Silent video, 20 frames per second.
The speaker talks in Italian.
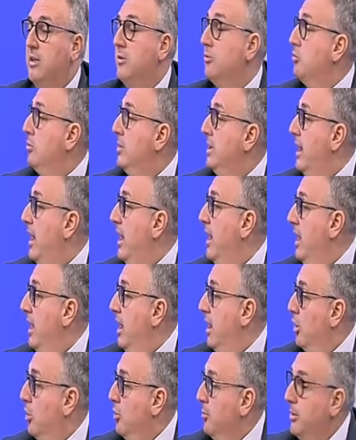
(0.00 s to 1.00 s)
L'insulina,
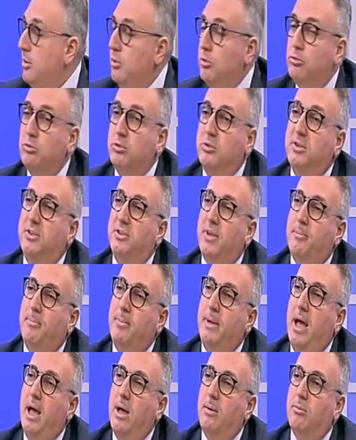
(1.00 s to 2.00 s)
come noi tutti
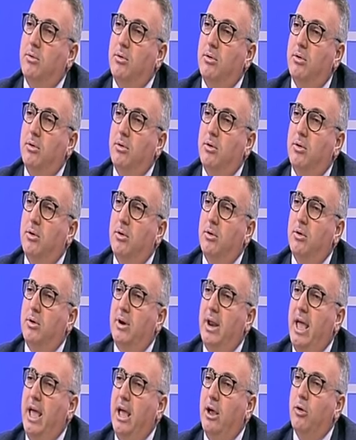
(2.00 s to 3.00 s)
sappiamo, eh,
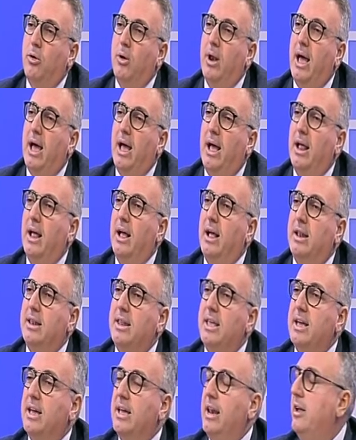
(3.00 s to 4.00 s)
regola eh,
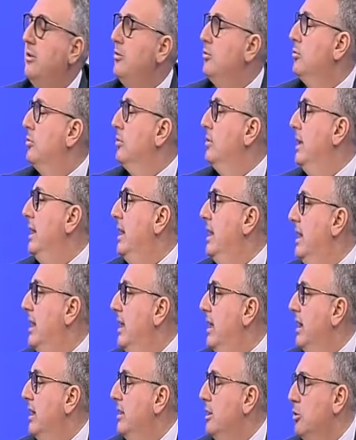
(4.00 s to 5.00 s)
l'ingresso
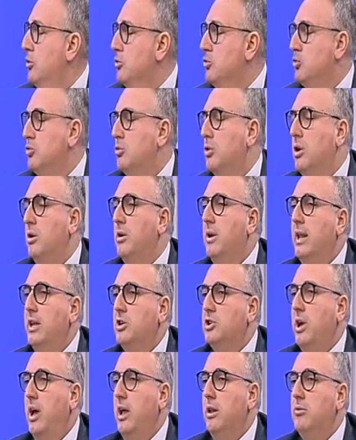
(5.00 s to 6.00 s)
del, dello zucchero
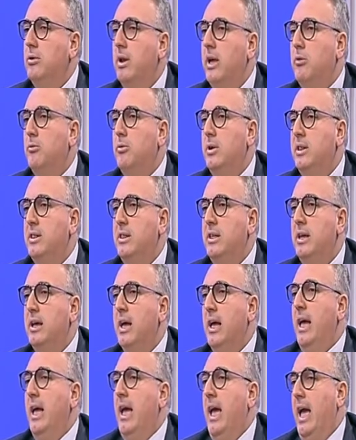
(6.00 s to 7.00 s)
nelle cellule e quindi
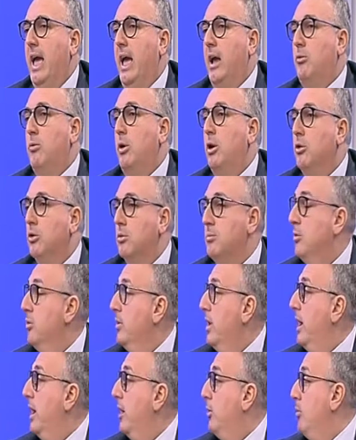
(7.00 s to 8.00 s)
è
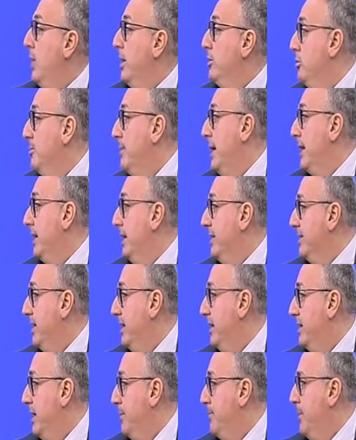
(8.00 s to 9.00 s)
quell'ormone che quando manca si
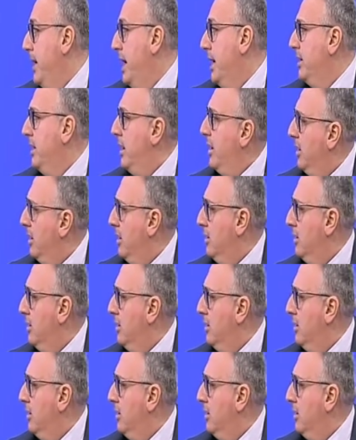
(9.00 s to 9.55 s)
ha il diabete.